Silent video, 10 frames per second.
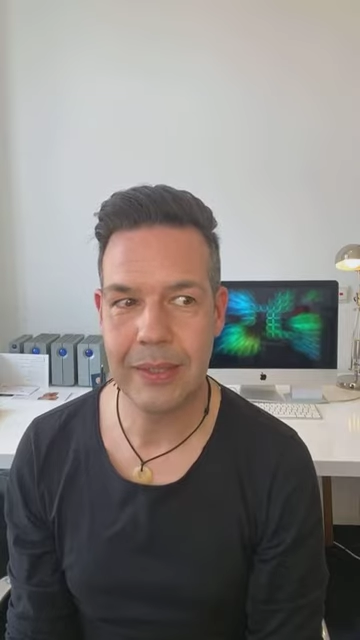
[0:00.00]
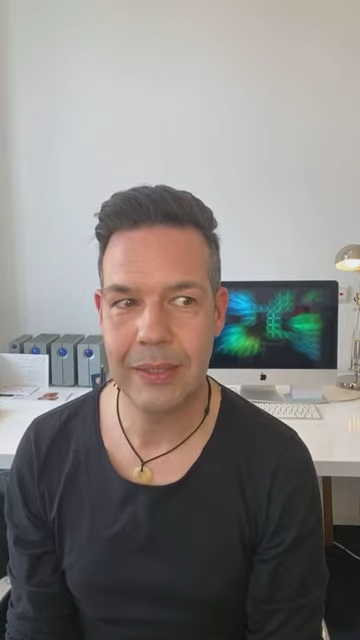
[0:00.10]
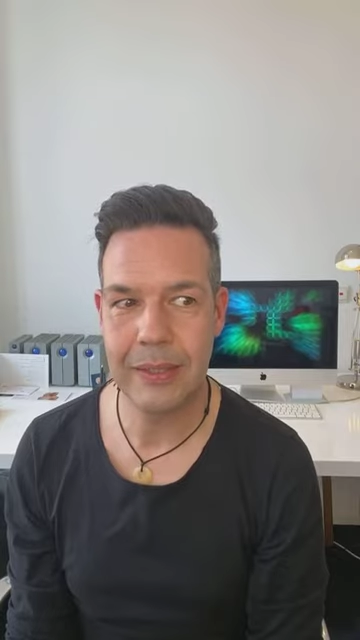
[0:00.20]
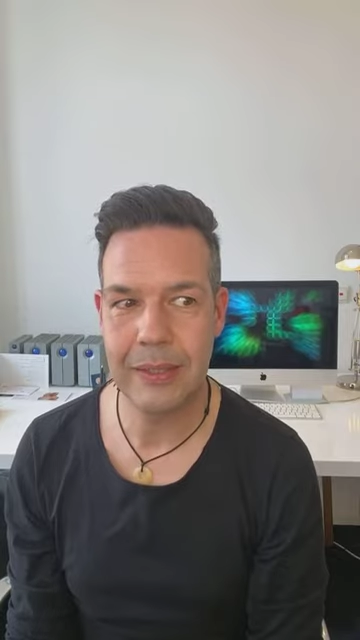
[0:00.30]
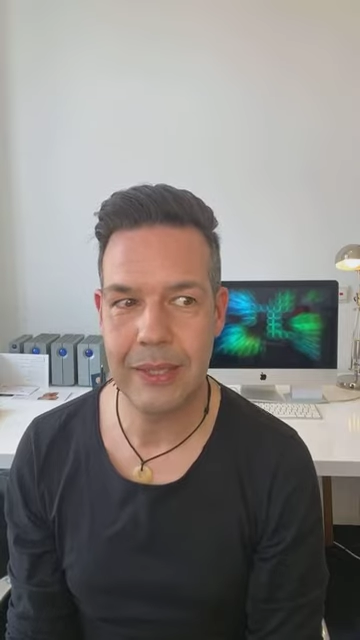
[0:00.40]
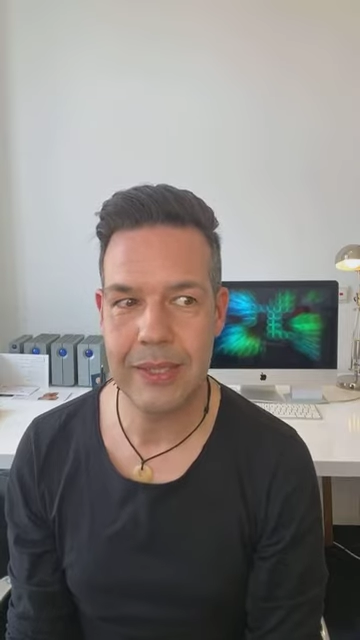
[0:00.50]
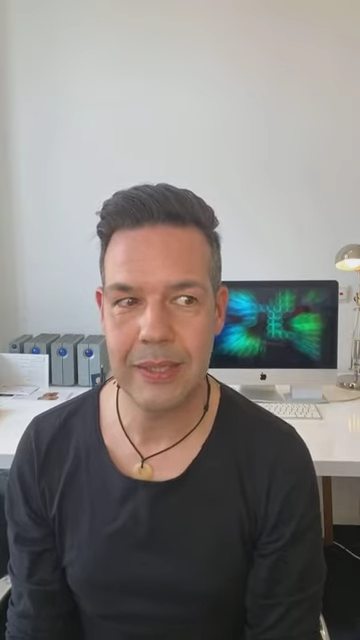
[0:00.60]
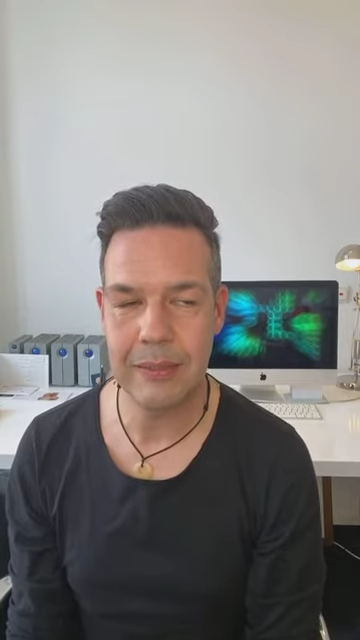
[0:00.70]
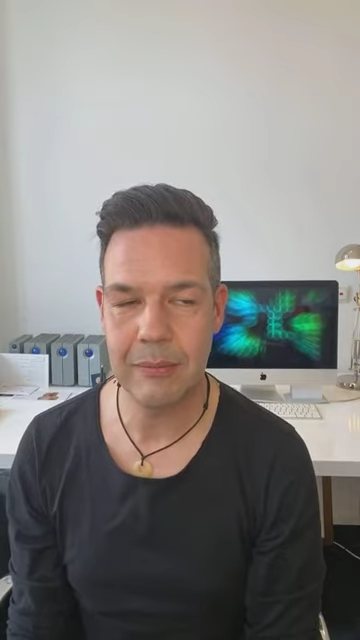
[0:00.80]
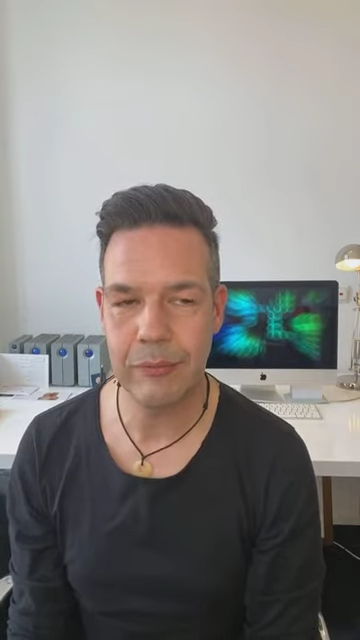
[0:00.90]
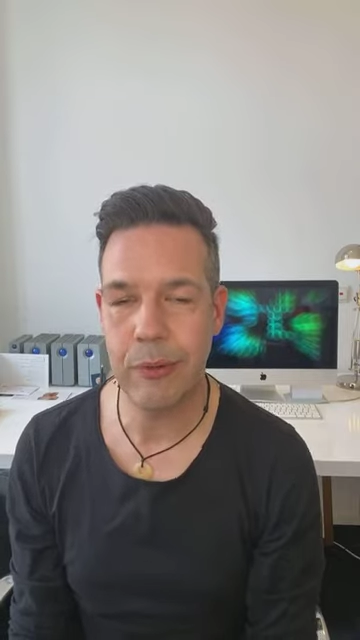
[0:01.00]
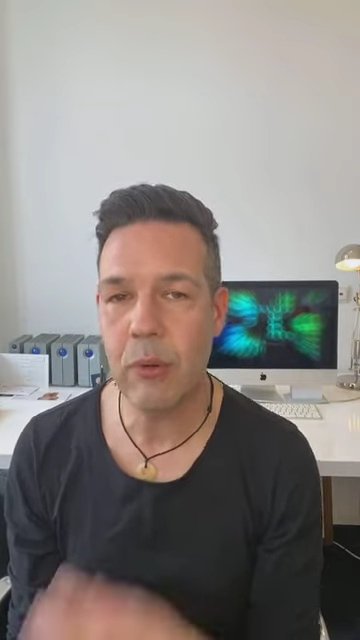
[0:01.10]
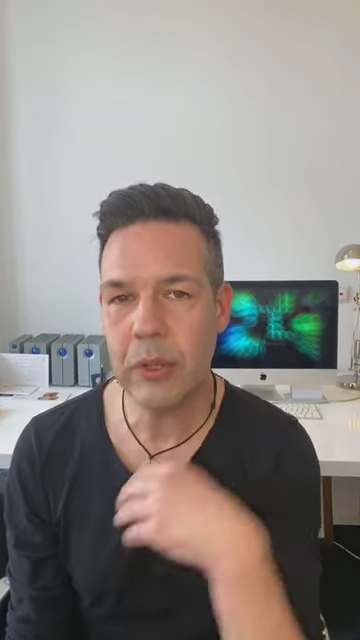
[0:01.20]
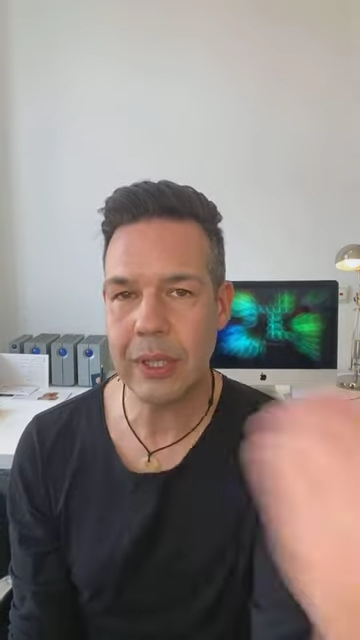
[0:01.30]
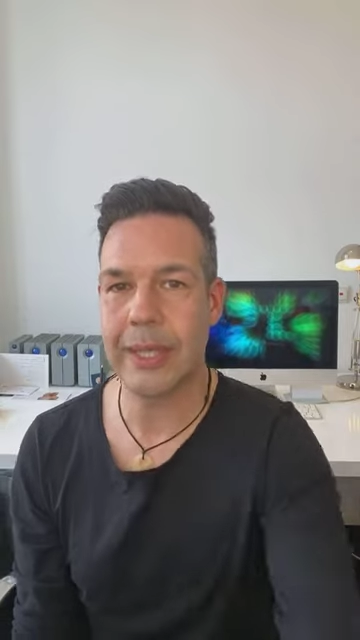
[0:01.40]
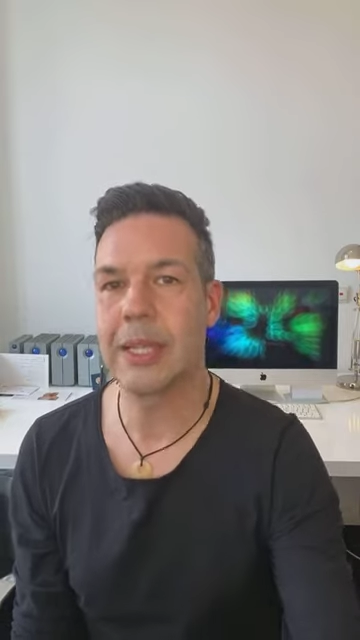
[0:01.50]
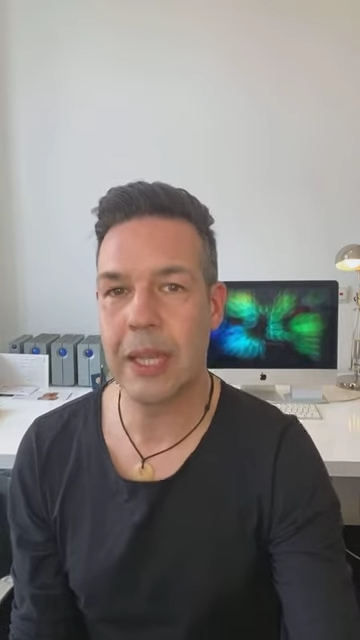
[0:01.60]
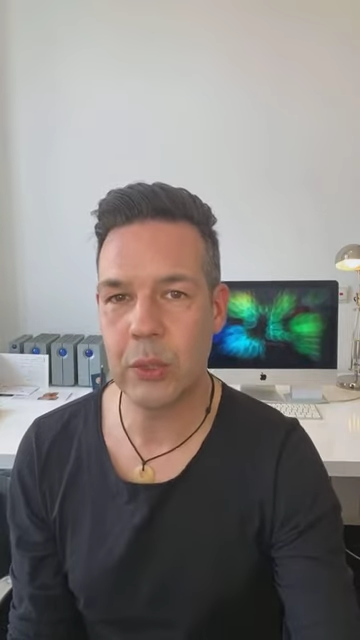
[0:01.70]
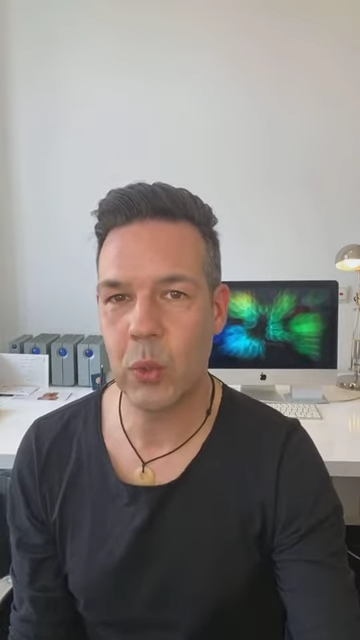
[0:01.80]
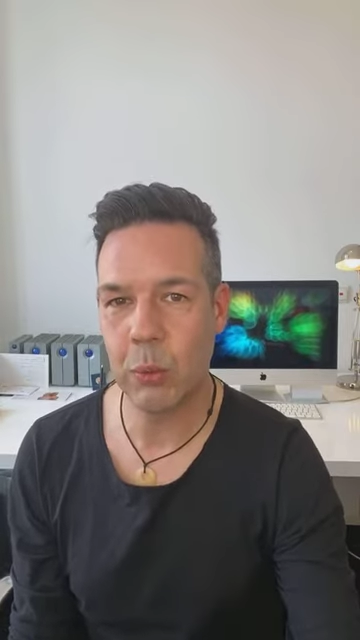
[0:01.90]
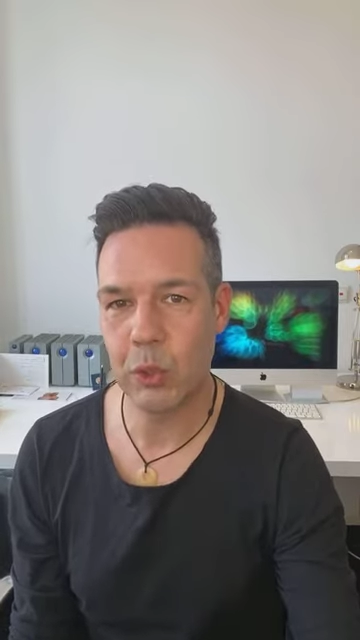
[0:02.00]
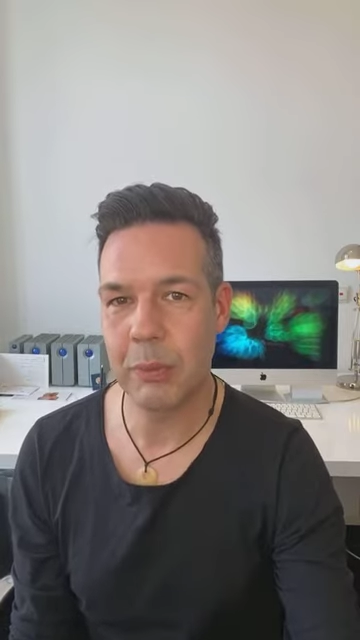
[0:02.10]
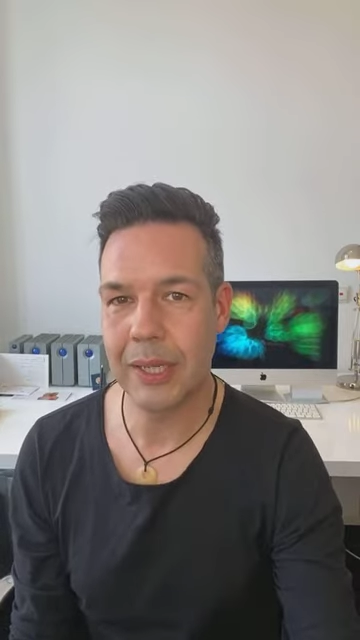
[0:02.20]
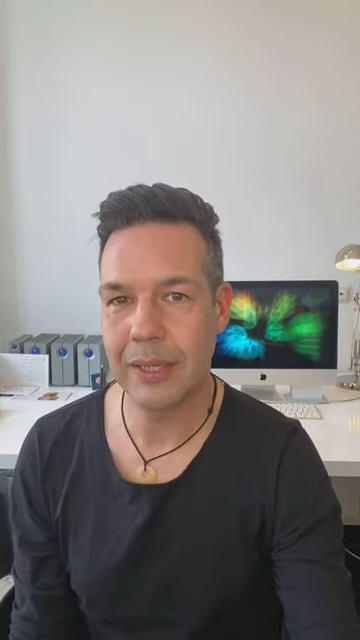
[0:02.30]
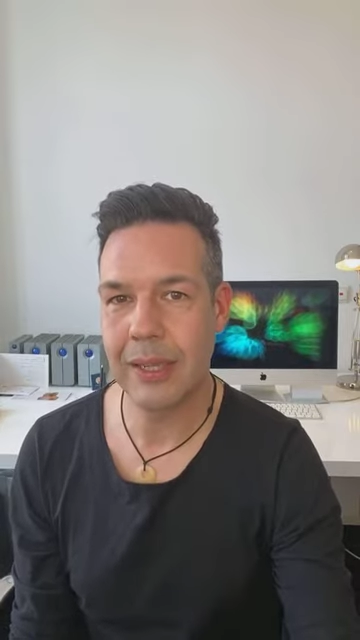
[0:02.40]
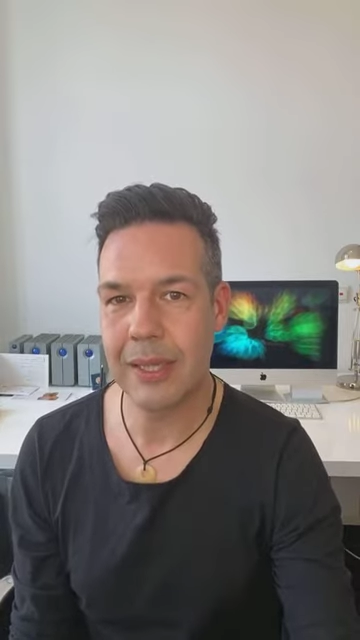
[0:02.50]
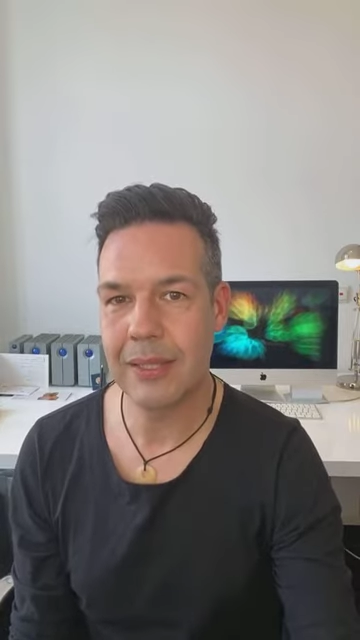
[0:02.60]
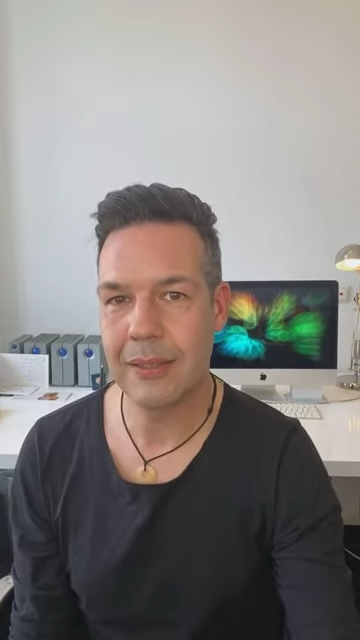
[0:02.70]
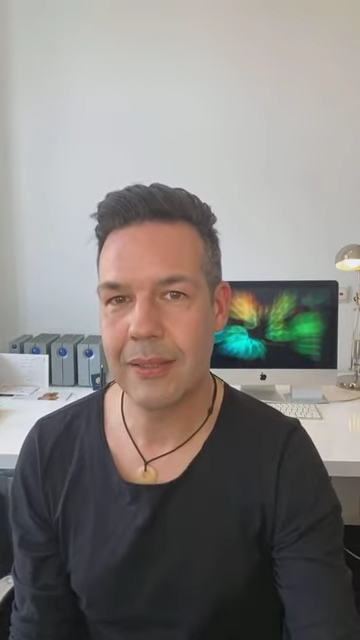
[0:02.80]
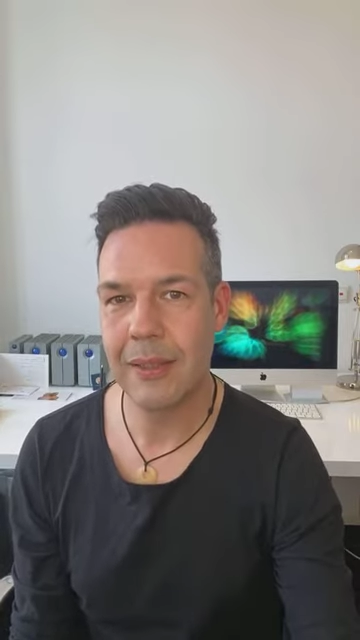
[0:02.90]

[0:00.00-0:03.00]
diesen Funken regelrecht überspringen lassen.